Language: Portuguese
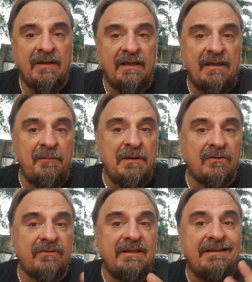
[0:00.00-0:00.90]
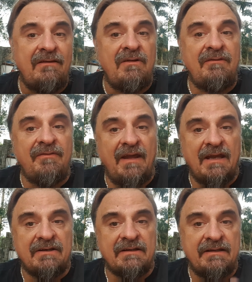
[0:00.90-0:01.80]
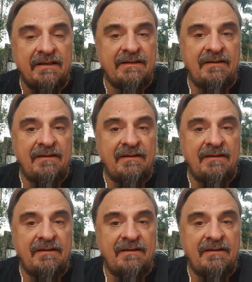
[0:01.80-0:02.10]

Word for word: inimigos que tinham inveja, tanta